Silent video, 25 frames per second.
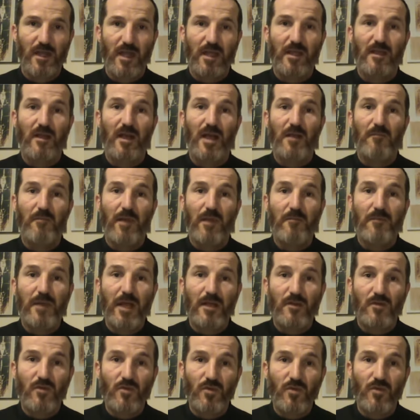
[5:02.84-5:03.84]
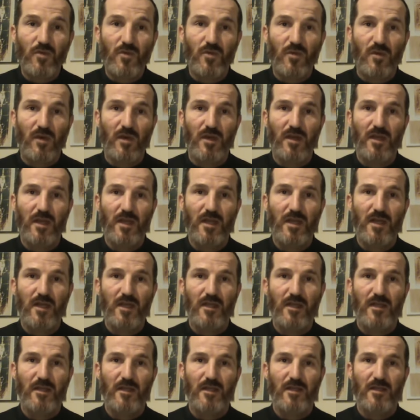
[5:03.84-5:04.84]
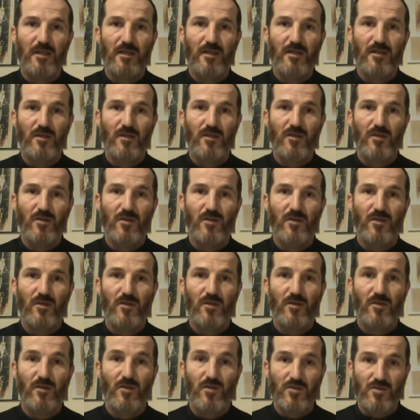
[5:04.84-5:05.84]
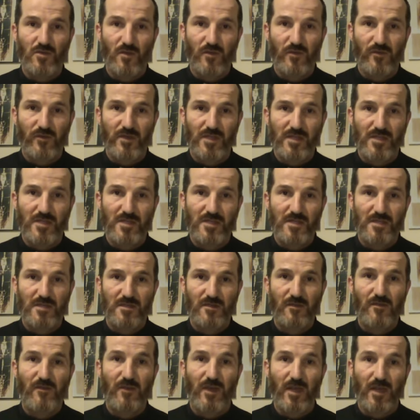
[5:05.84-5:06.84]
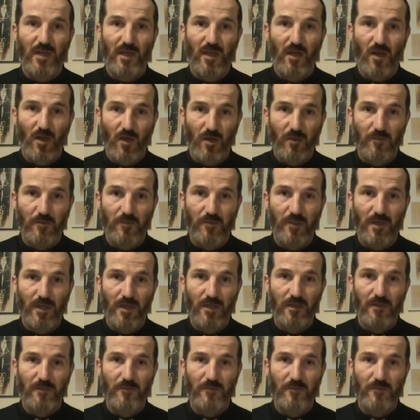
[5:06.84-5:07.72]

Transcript: ayant la même nature que son Fils, fait homme.